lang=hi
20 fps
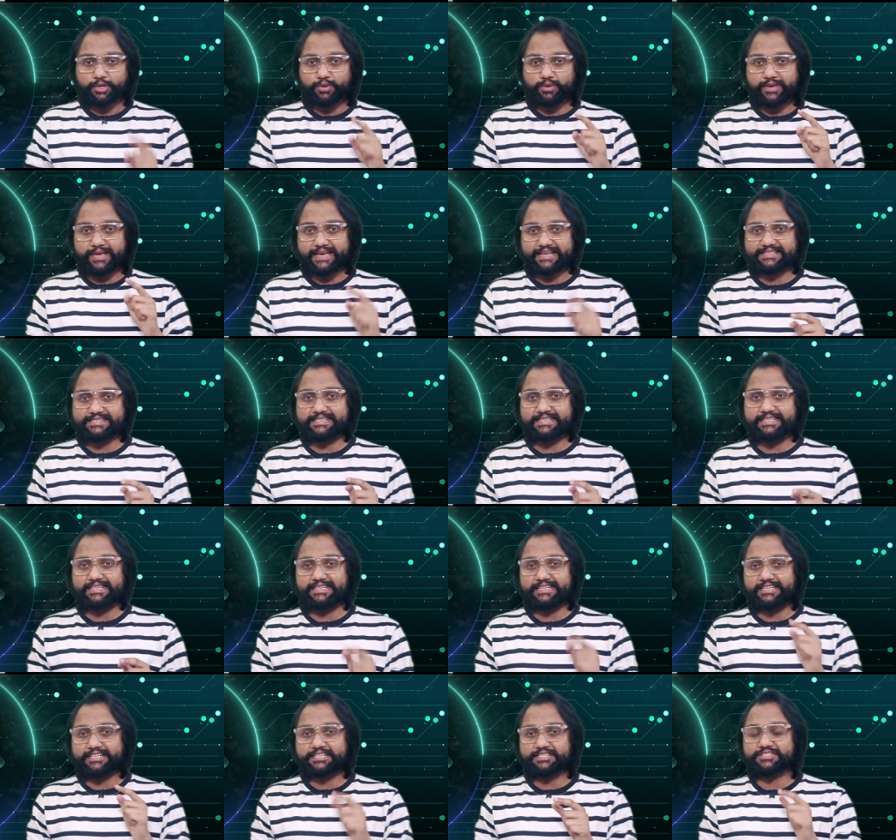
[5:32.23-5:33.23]
क्योंकि ऐसी ही
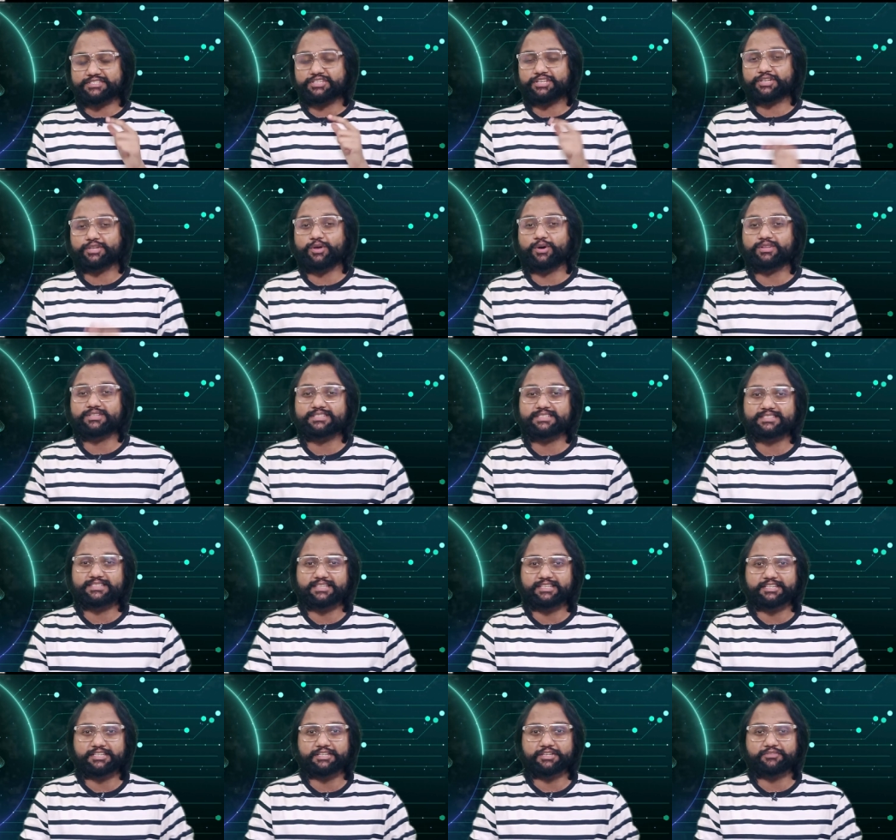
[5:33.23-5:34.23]
लेटेस्ट टेक्नोलॉजीज
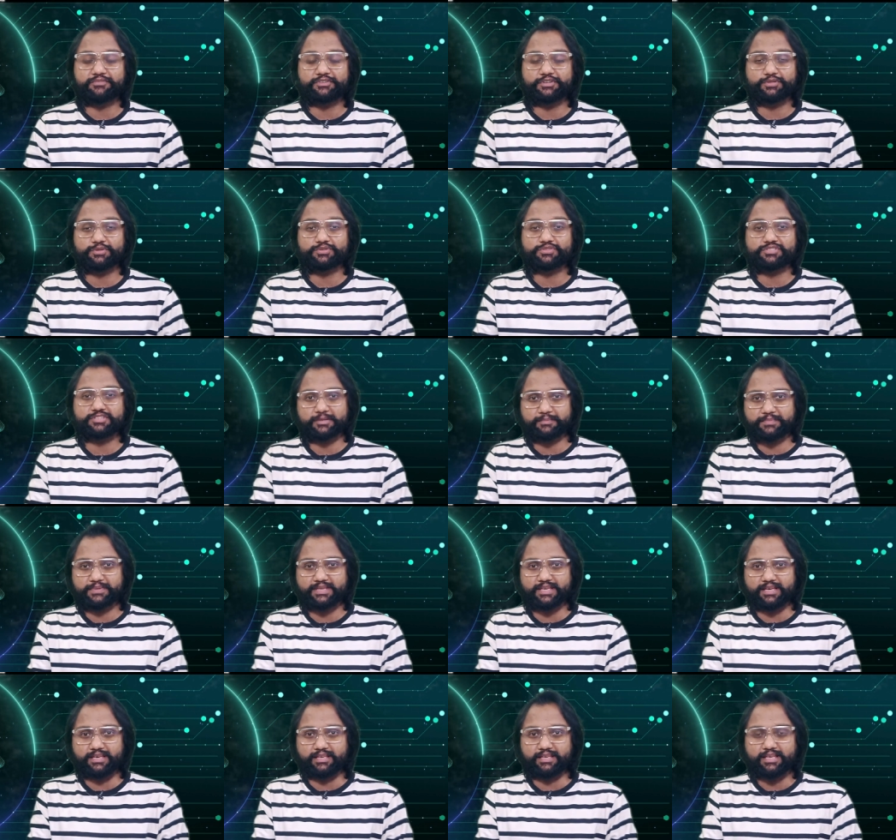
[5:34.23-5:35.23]
के रिलेटेड वीडियोज जब
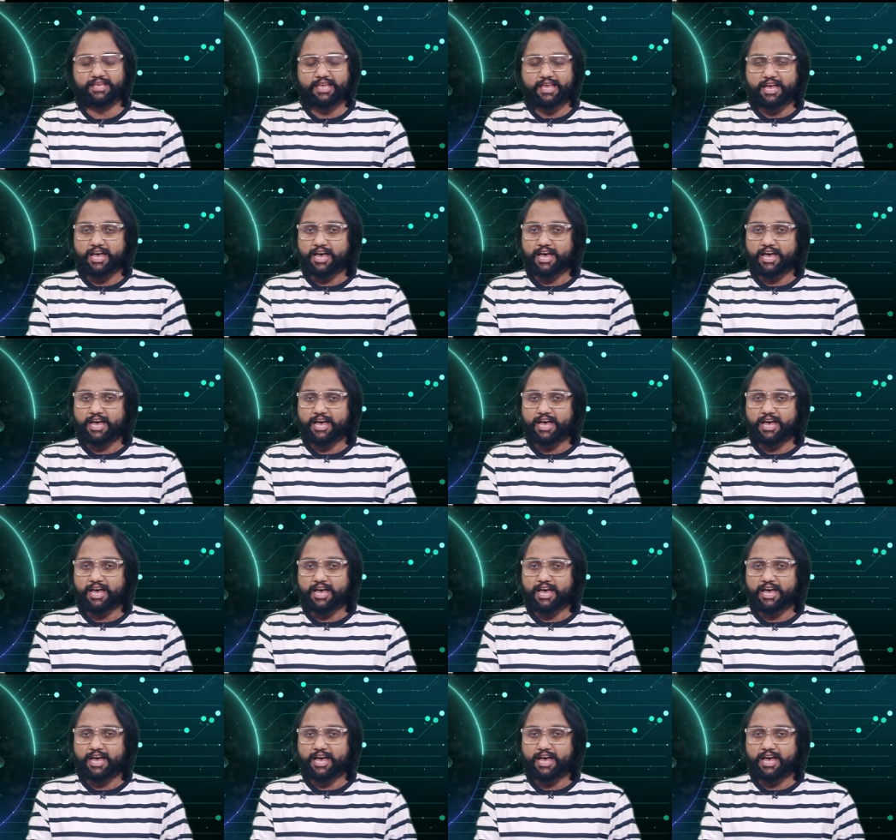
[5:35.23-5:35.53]
भी आए